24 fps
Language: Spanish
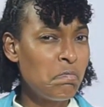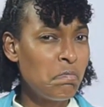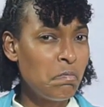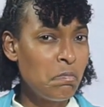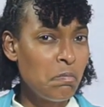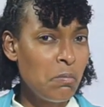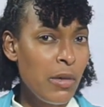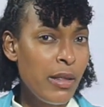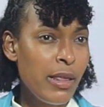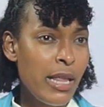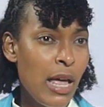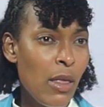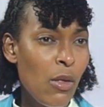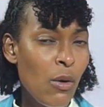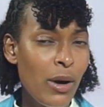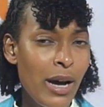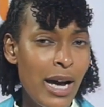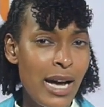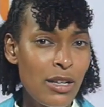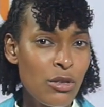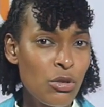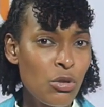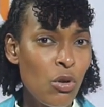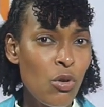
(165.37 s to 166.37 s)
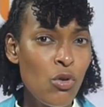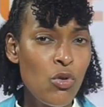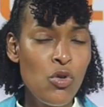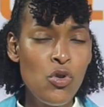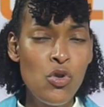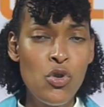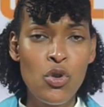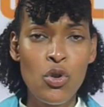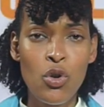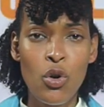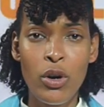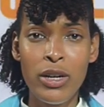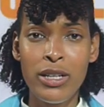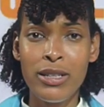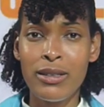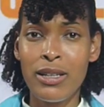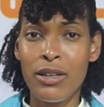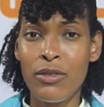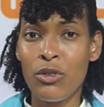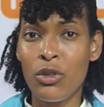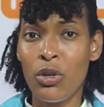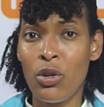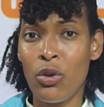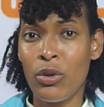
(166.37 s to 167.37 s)
en dado caso no
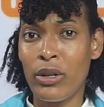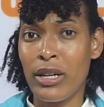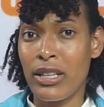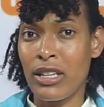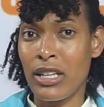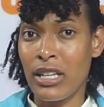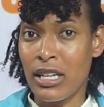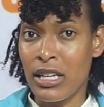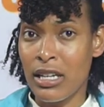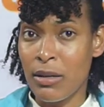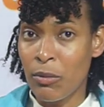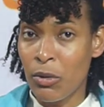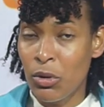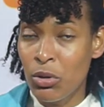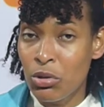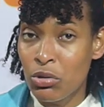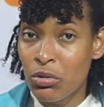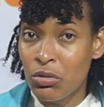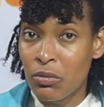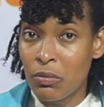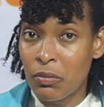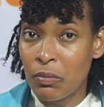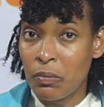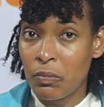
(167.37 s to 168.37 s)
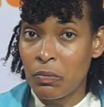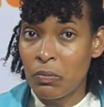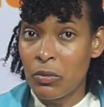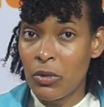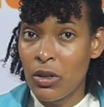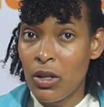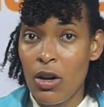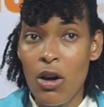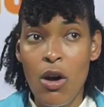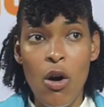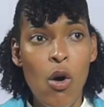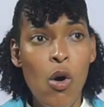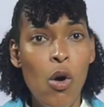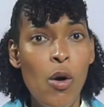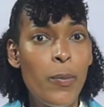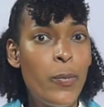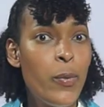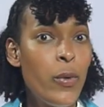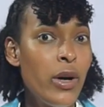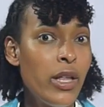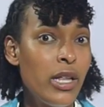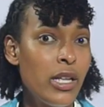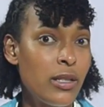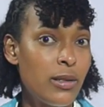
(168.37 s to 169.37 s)
entendió lo que dijimos o
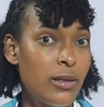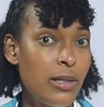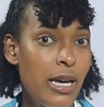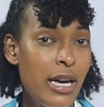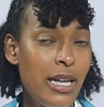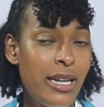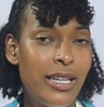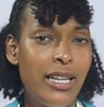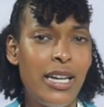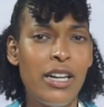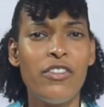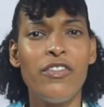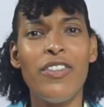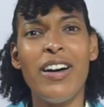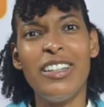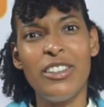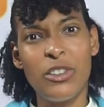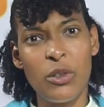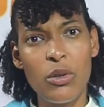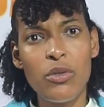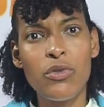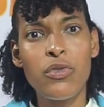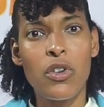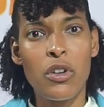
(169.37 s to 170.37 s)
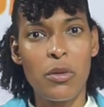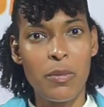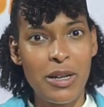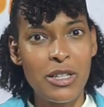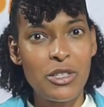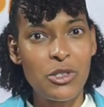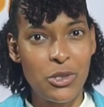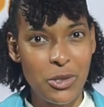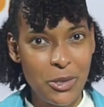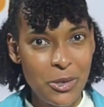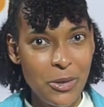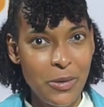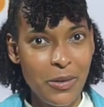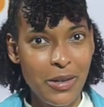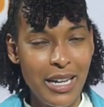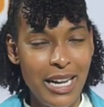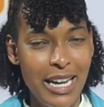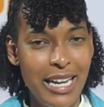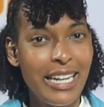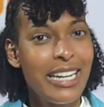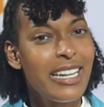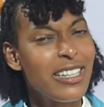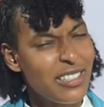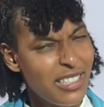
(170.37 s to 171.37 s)
puede ser que faltó información
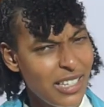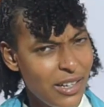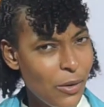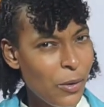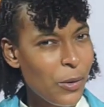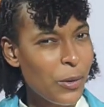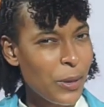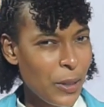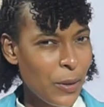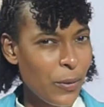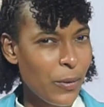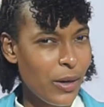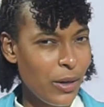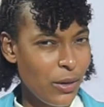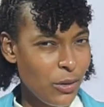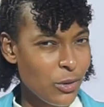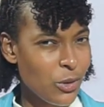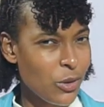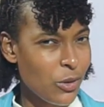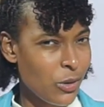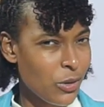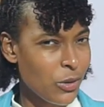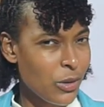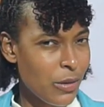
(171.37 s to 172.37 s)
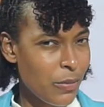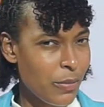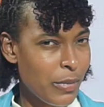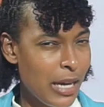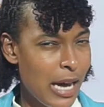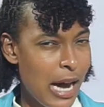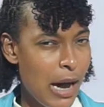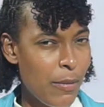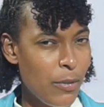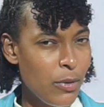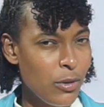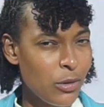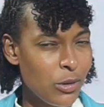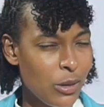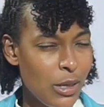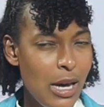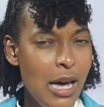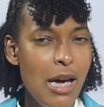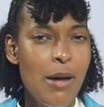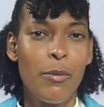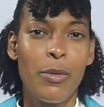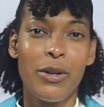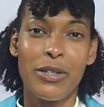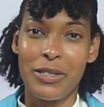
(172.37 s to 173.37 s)
en ese correo que nosotros enviamos.
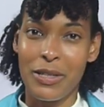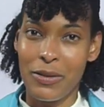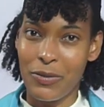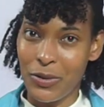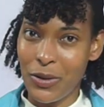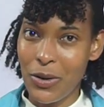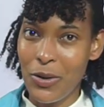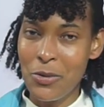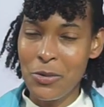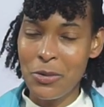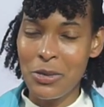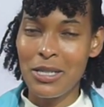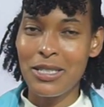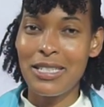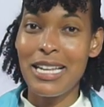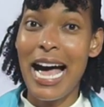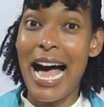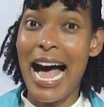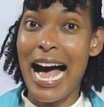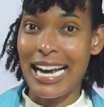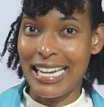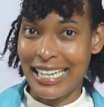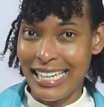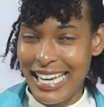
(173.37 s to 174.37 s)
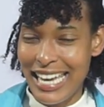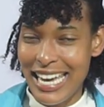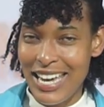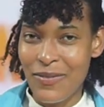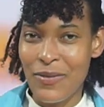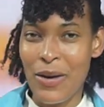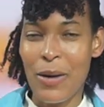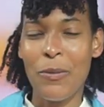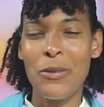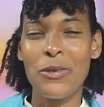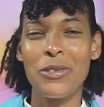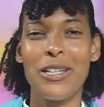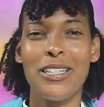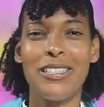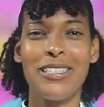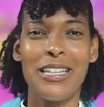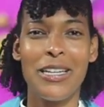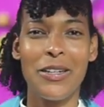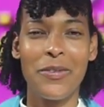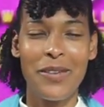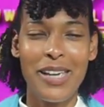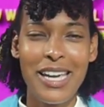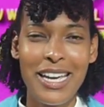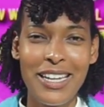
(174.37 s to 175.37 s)
Pues entonces aquí vamos a
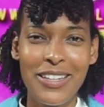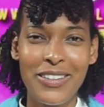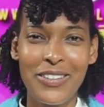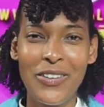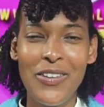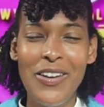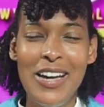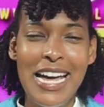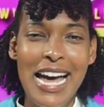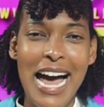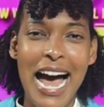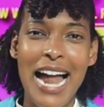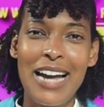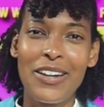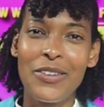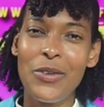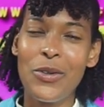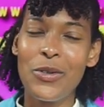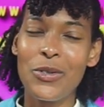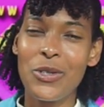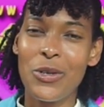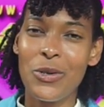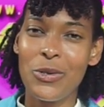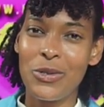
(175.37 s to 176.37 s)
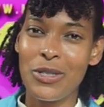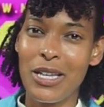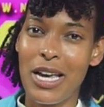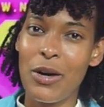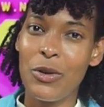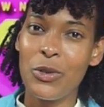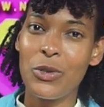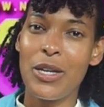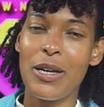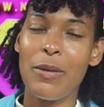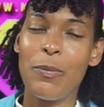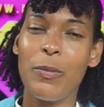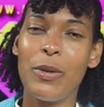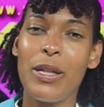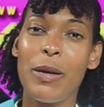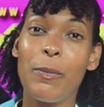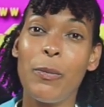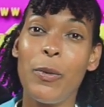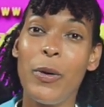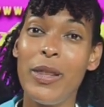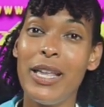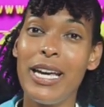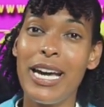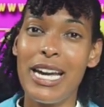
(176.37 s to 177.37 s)
estar viendo algunos consejos que te
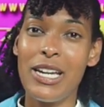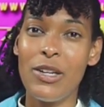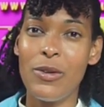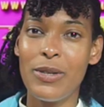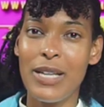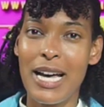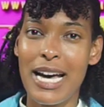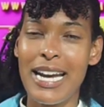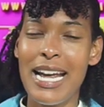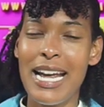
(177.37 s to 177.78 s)
pueden ayudar